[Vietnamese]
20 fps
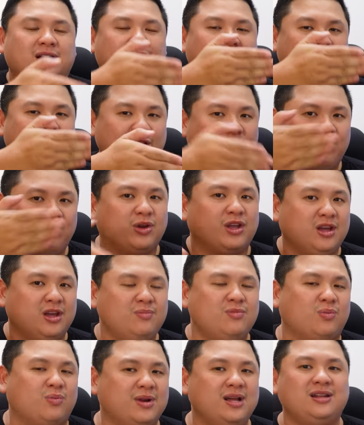thì dùng cho
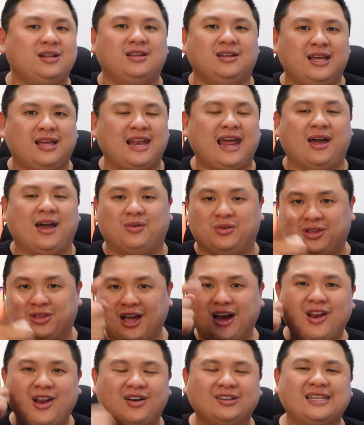những mục đích như thế nào
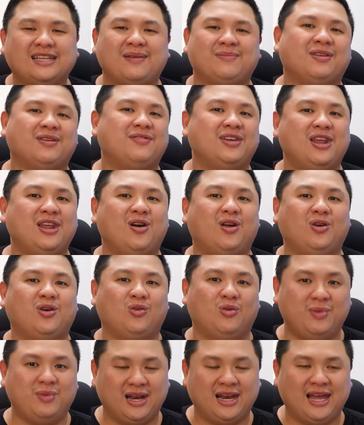nhớ đón xem cái video đó
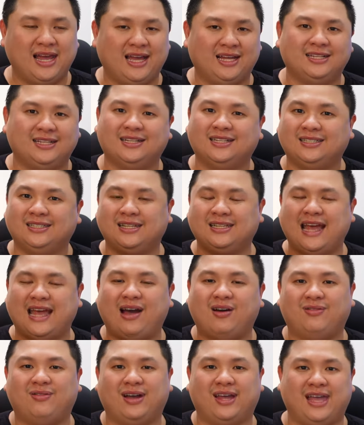của mình ha xin
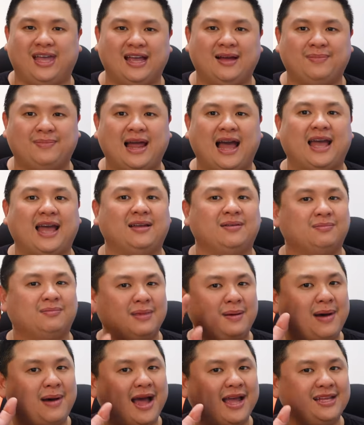chào và hẹn gặp lại
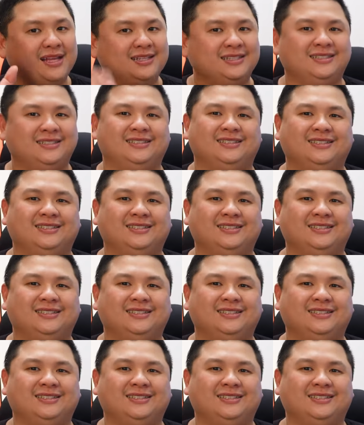bye bye